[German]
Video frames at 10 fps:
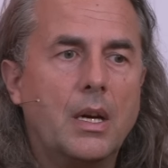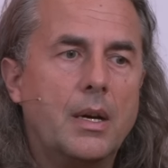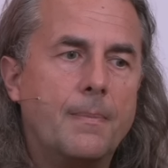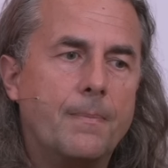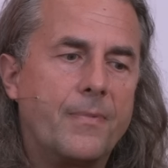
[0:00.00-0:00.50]

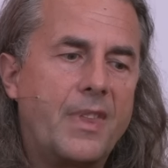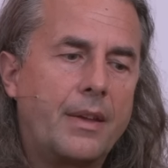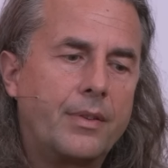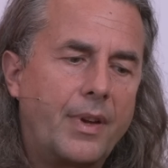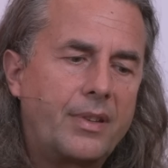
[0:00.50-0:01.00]
Ähm,
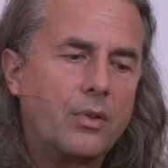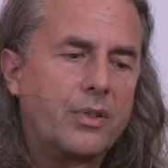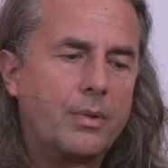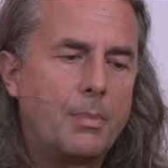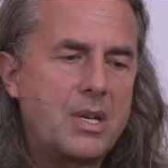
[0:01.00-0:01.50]
also was
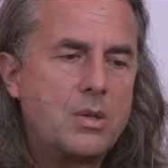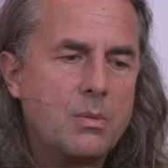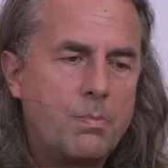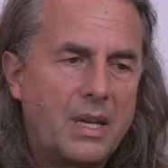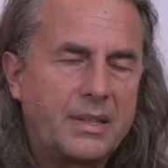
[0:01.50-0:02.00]
uns zum
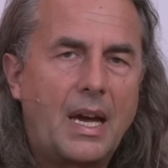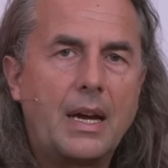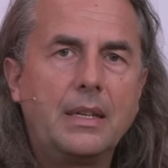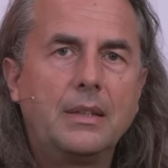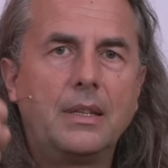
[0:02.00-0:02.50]
Beispiel
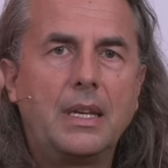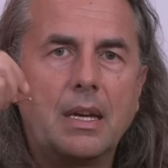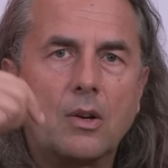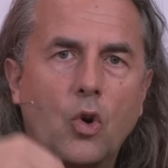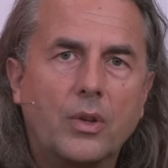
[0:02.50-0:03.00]
Parteien, die
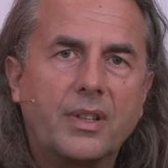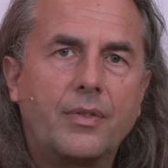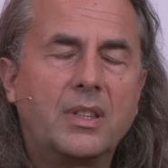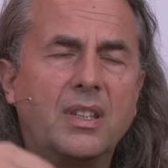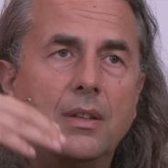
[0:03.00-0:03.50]
eher
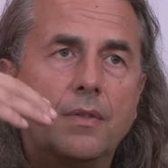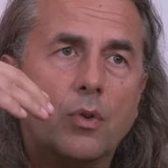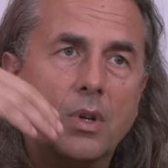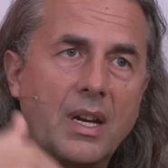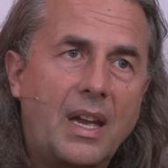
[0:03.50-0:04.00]
konservativ
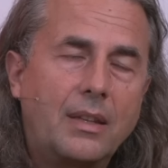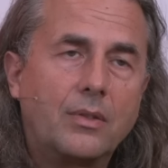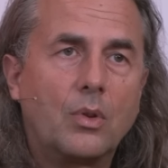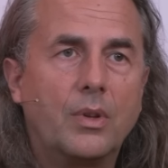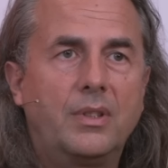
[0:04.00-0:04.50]
oder
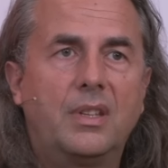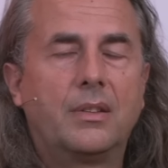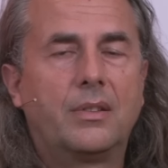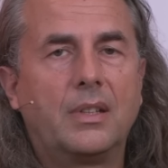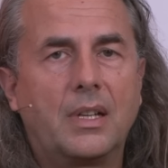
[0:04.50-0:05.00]

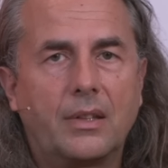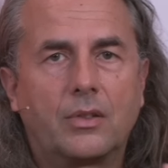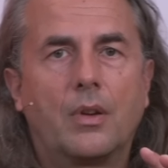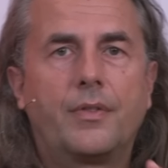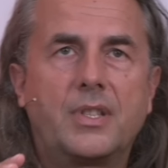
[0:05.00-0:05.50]
rechtsorientiert sind,
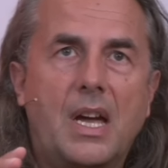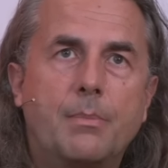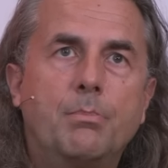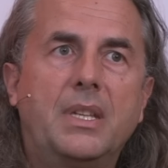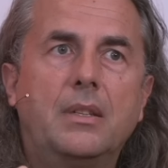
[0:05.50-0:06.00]
ganz häufig
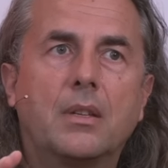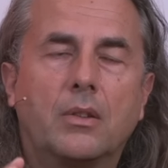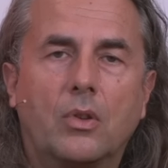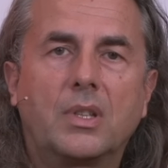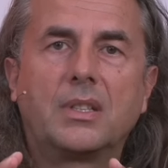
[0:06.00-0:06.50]
anbieten
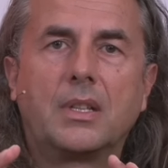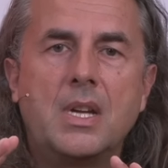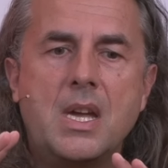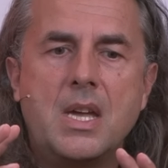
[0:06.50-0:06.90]
in solchen